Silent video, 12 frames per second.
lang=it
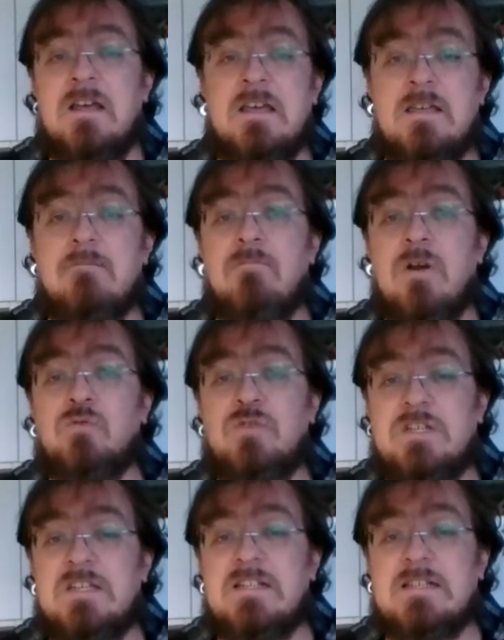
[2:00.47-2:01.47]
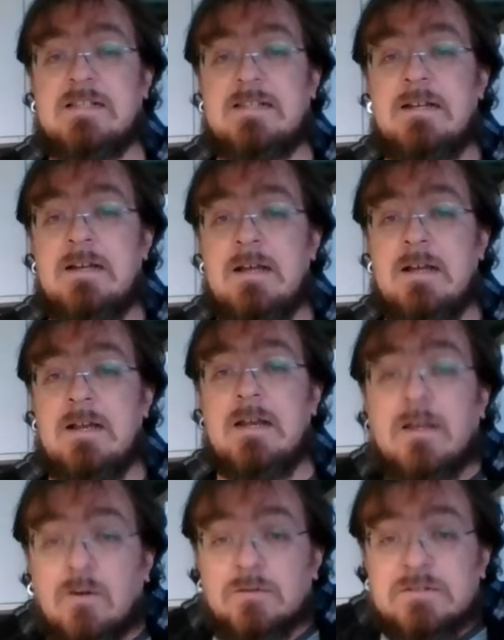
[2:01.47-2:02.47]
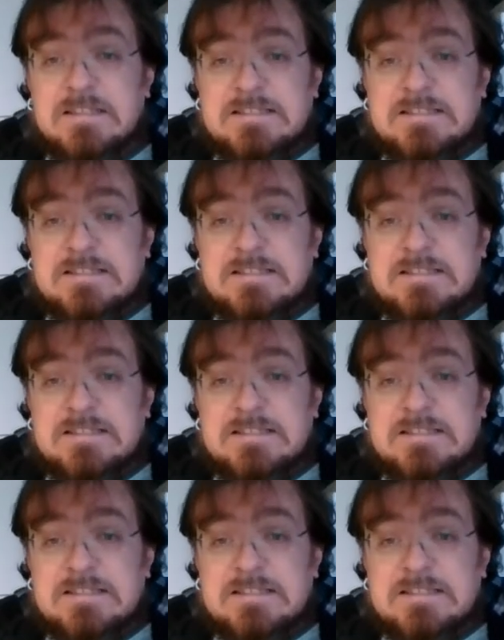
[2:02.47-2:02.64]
i blue jeans, le gonne